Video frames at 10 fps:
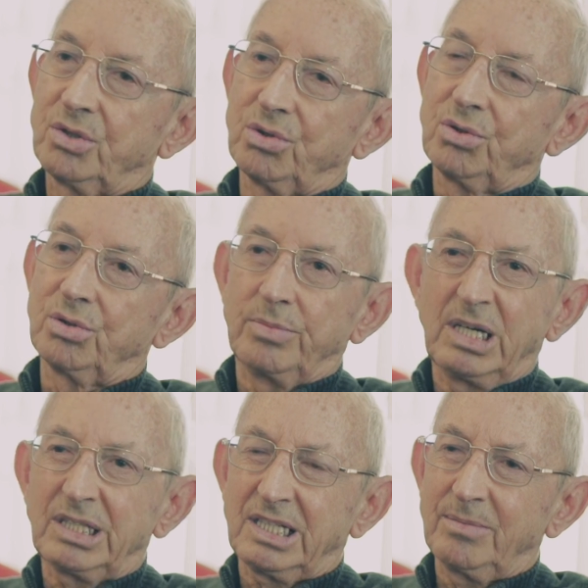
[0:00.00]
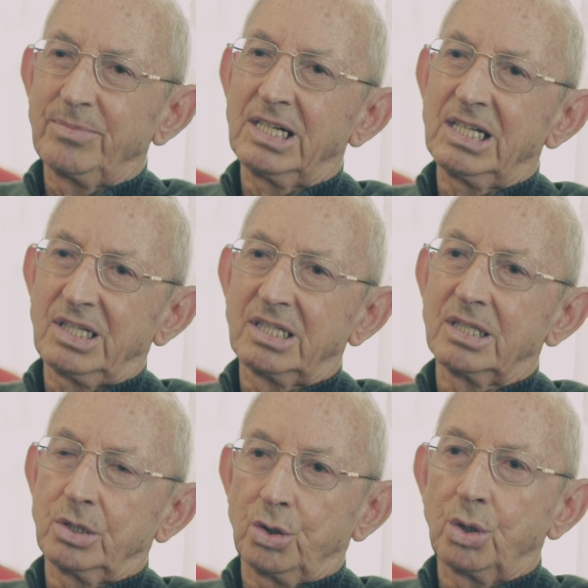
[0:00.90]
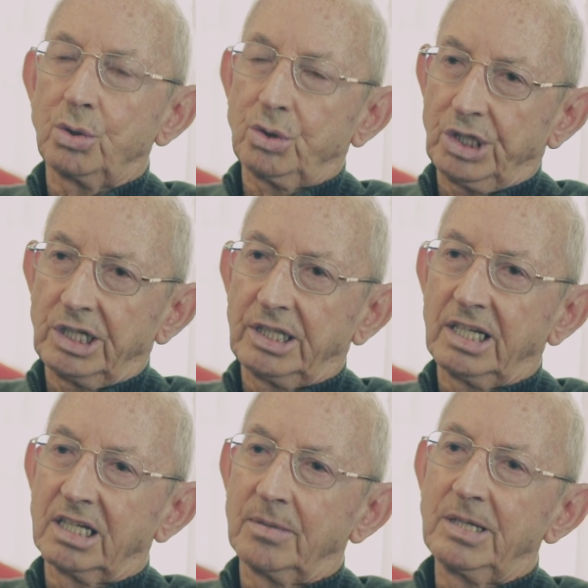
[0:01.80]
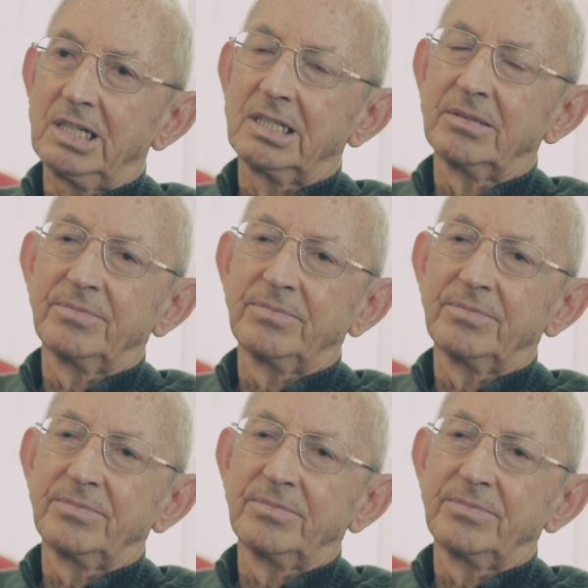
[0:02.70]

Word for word: şükür baştan biraz zorluk çektik ama